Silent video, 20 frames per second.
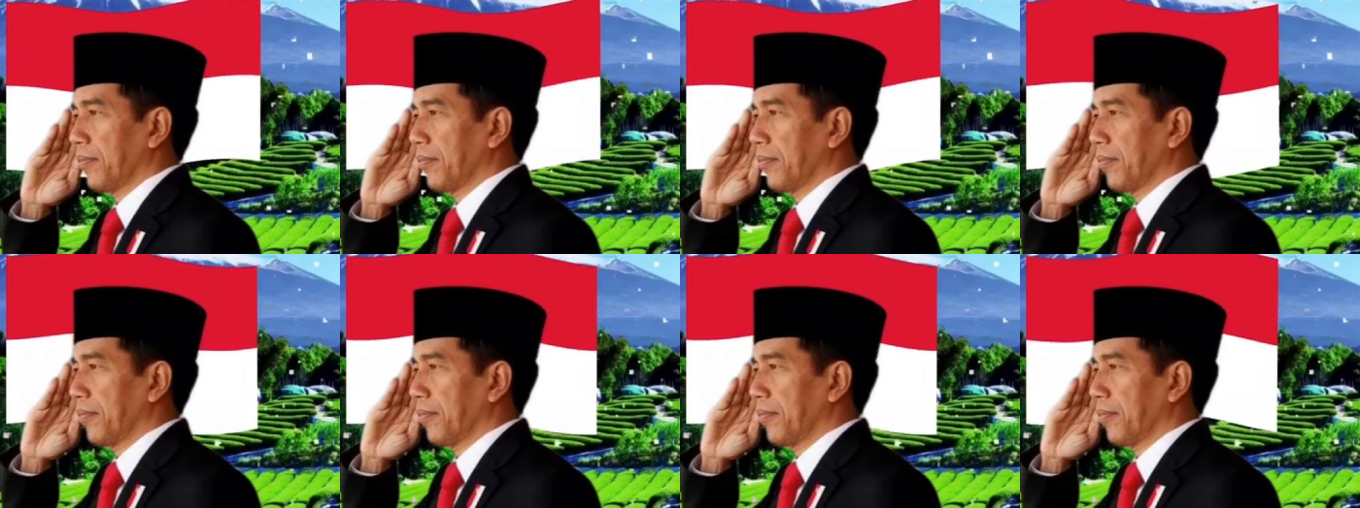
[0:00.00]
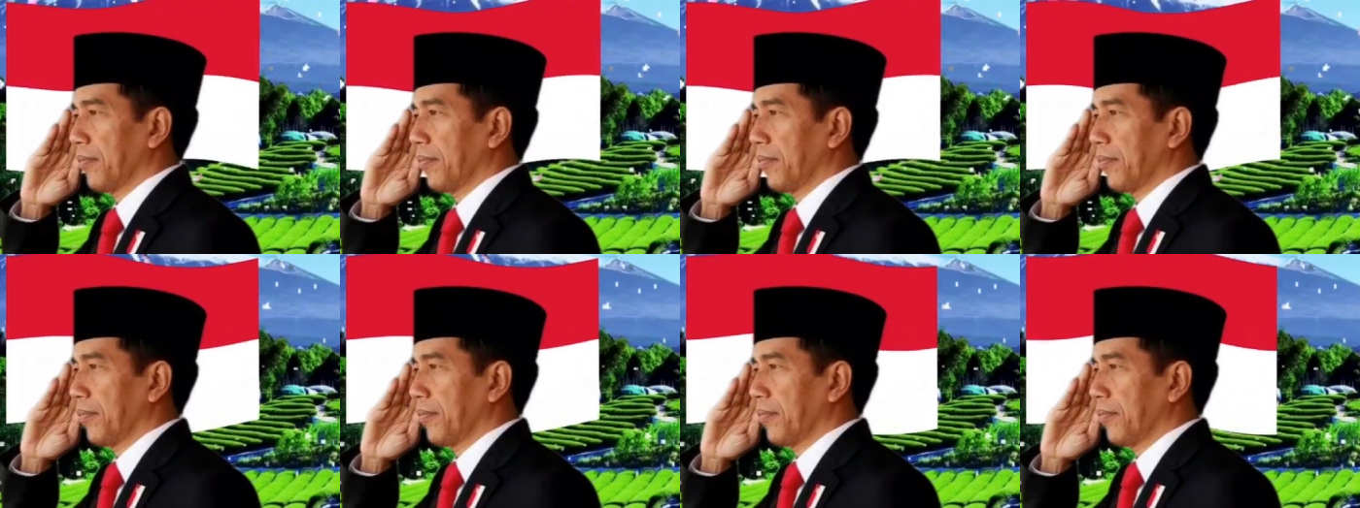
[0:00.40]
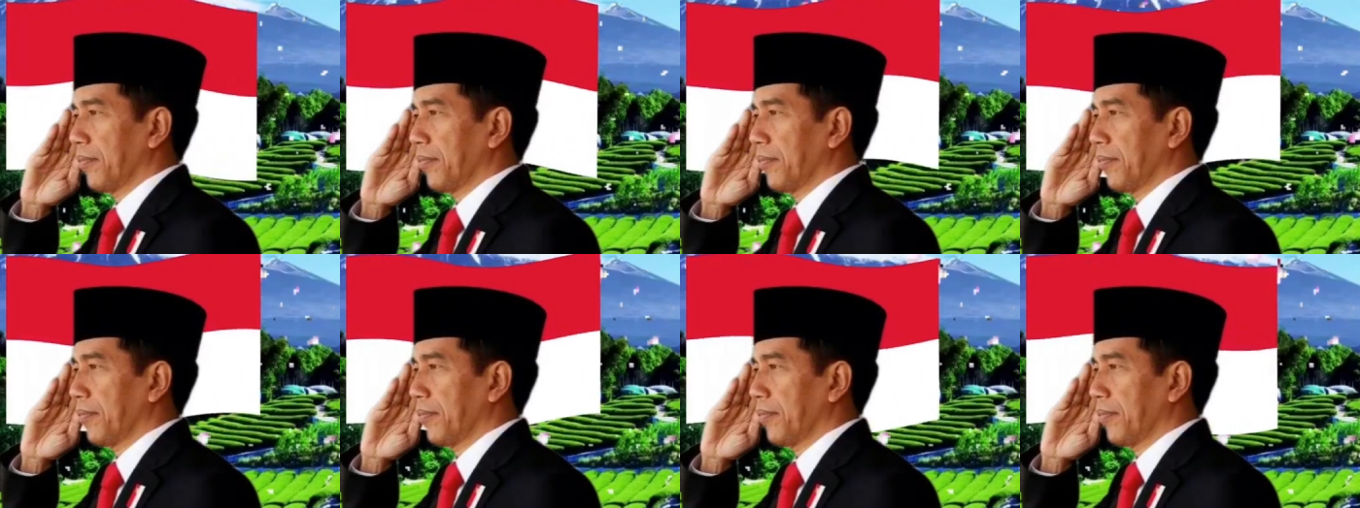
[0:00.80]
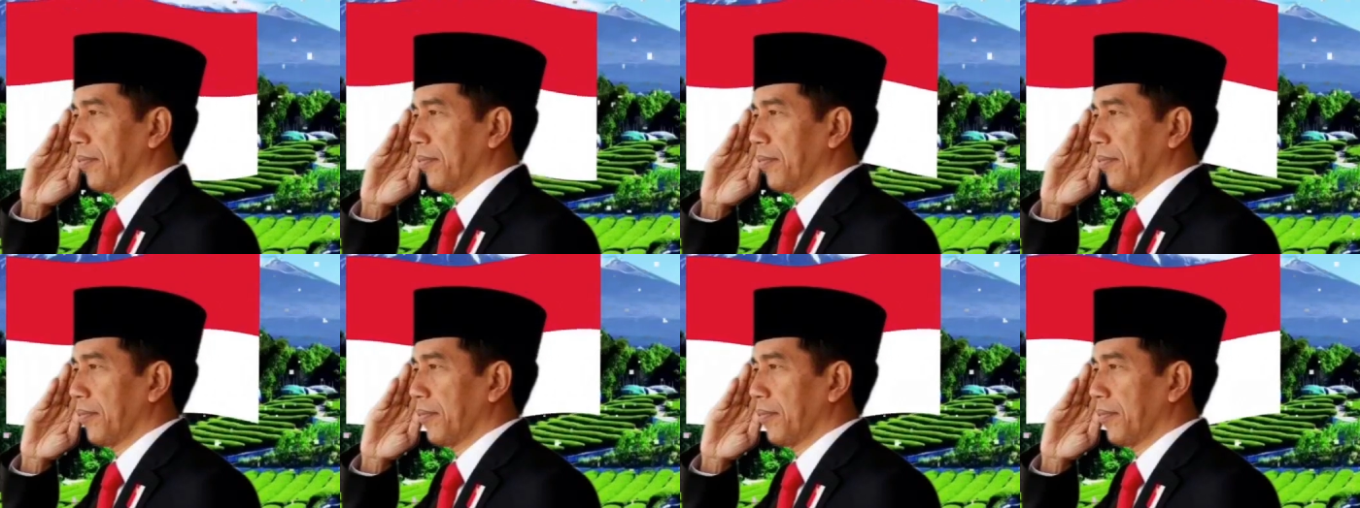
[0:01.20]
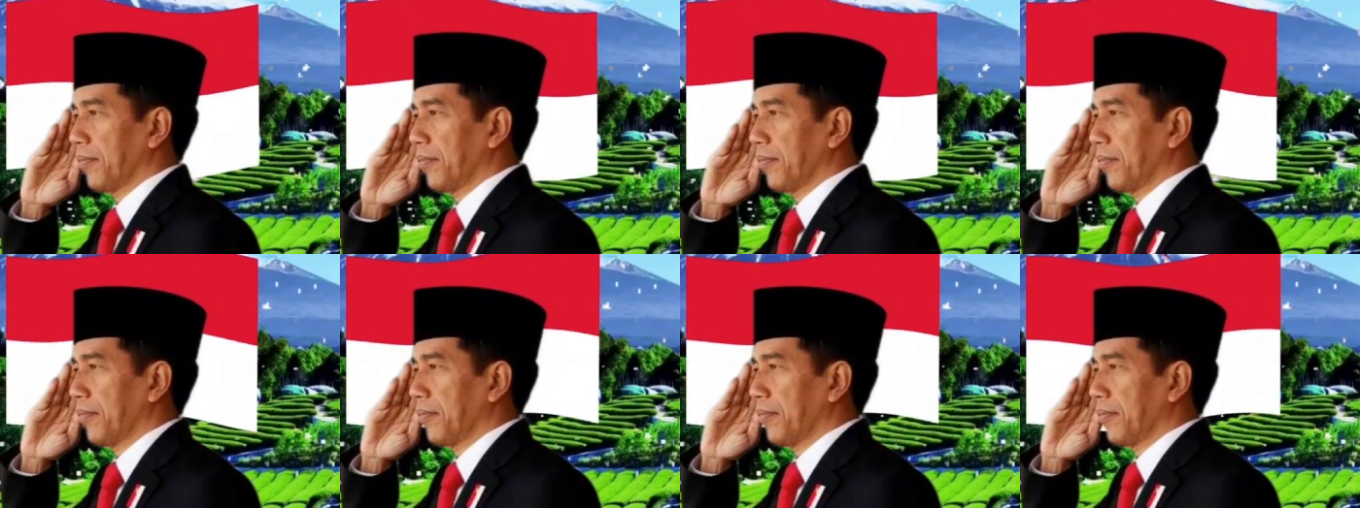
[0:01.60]
persen dari
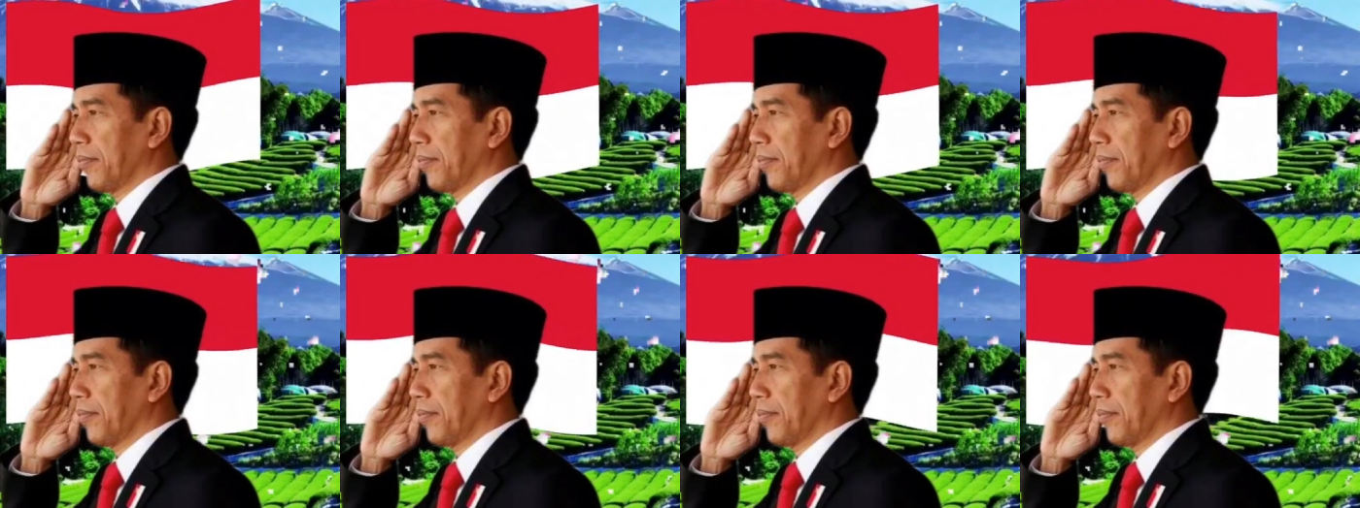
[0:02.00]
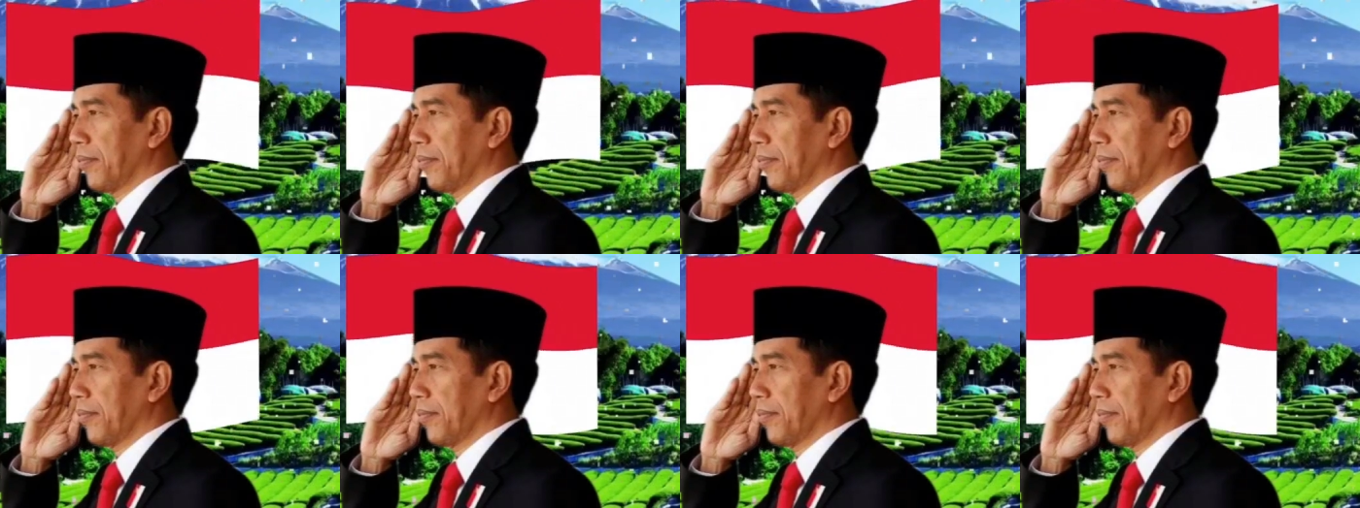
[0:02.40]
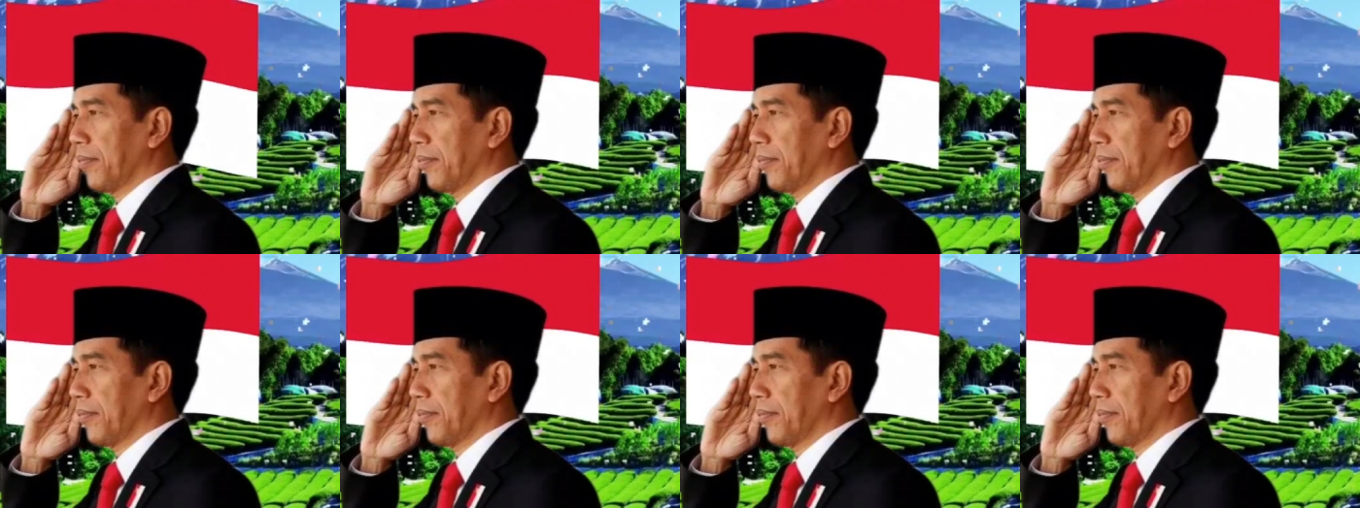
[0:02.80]
fraksi-fraksi yang